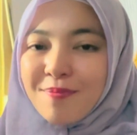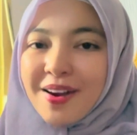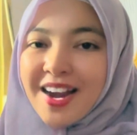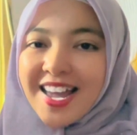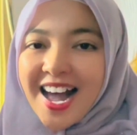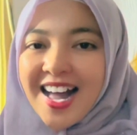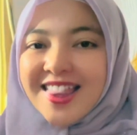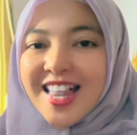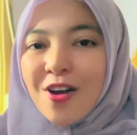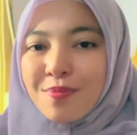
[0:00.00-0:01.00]
perayaan
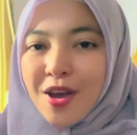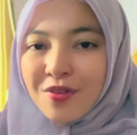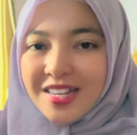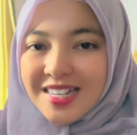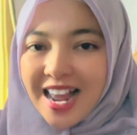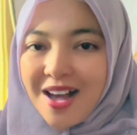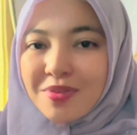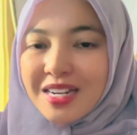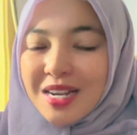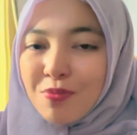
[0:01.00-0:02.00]
Tahun Baru Islam
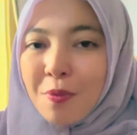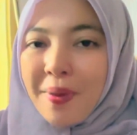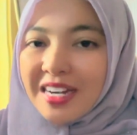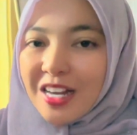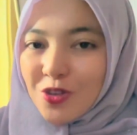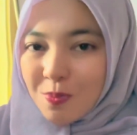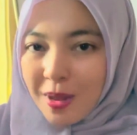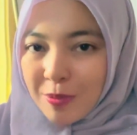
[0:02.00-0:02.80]
1445